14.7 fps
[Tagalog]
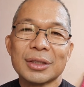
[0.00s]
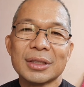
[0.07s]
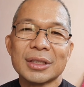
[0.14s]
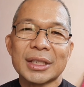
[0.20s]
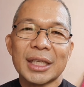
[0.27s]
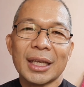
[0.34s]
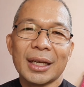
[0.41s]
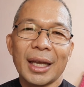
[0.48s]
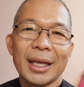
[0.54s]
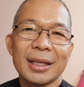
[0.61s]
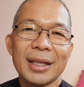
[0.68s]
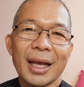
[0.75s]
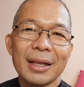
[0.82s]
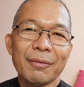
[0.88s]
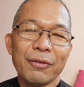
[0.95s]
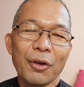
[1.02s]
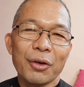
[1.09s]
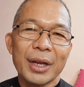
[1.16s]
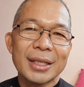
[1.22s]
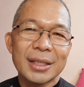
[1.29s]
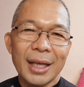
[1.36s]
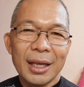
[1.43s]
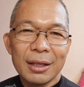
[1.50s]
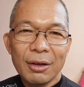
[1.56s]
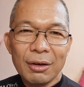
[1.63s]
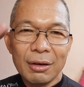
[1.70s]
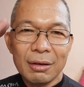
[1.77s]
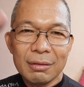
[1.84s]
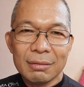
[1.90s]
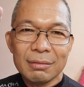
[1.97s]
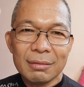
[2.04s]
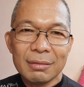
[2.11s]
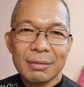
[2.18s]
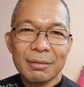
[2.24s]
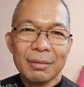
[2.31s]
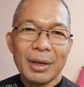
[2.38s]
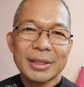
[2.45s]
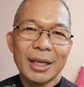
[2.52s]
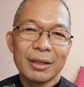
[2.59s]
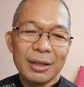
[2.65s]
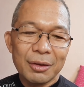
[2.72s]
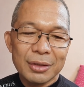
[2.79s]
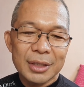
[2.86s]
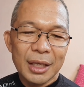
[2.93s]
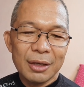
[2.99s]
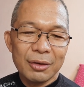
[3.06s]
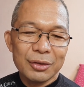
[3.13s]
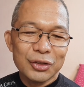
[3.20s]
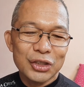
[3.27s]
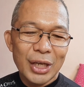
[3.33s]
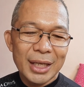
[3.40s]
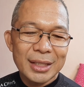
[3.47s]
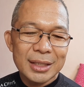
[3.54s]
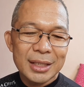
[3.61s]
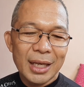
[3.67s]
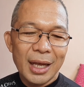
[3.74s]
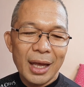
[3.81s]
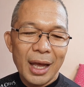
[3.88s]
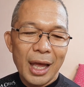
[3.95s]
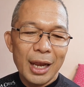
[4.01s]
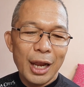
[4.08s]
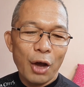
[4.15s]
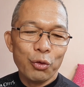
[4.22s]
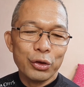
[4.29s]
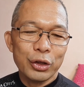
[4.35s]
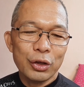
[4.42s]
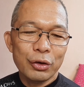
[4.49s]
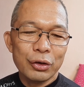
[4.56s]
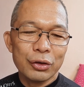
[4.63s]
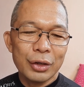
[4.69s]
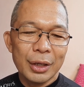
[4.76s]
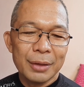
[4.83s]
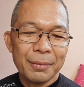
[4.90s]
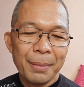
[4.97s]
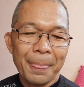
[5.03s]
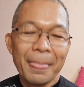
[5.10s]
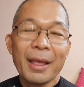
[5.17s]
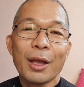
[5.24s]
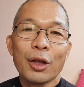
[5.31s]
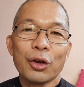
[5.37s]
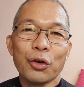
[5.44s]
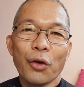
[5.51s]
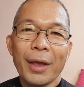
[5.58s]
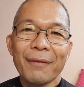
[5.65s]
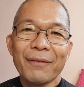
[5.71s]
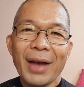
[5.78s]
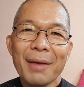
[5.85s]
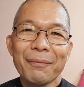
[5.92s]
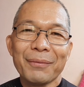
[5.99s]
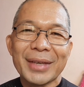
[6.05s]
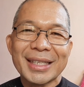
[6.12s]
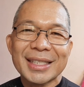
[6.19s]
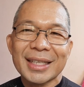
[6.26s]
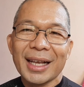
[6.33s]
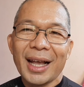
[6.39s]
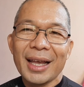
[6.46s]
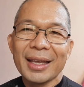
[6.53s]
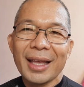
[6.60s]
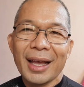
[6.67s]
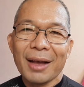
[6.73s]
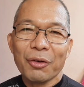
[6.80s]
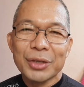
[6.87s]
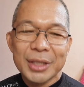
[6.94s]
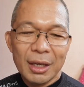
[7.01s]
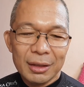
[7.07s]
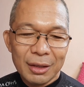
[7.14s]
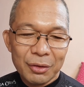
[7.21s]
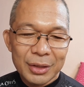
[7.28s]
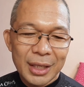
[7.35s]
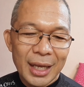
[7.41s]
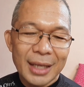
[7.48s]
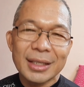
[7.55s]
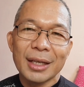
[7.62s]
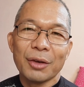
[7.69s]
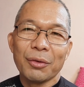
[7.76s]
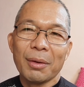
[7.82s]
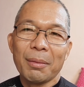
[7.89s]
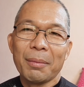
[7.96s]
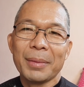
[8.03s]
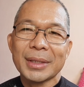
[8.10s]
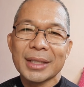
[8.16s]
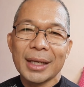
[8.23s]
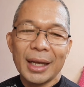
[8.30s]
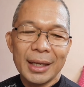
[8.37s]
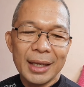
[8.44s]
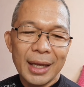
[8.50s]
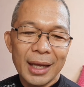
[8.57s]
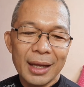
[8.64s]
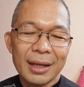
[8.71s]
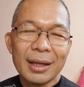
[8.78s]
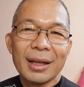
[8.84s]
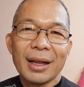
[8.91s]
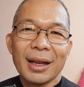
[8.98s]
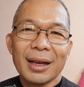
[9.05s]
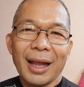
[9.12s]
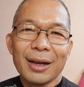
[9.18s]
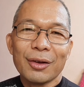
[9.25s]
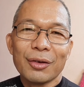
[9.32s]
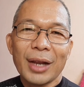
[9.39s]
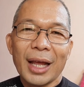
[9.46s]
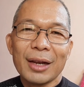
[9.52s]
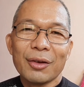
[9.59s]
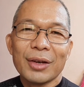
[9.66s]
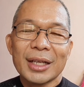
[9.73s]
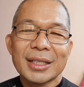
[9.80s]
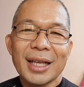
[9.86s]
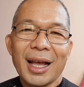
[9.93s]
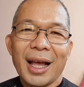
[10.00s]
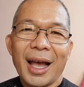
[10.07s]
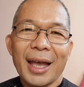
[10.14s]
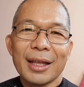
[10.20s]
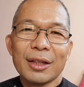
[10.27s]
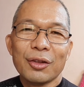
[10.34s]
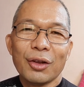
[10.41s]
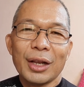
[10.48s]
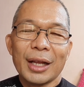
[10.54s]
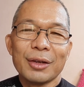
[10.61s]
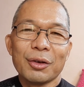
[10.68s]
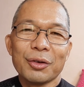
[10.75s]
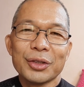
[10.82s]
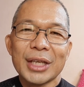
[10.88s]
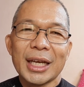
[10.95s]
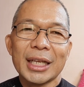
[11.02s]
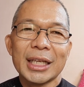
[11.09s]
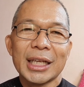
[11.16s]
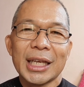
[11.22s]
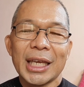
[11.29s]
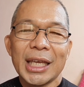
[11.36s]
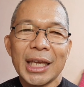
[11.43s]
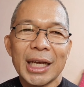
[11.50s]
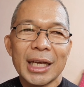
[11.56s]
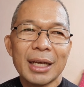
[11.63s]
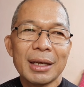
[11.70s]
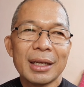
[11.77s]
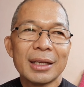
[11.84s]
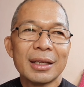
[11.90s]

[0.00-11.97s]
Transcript: Si kay Dan Flores Idol. Shout out sa iyo diyan sa La Union. Nueva Vizcaya. Shout out diha sa Nueva Vizcaya. Lalong-lalo na sa idol ano ko diyan kay uh,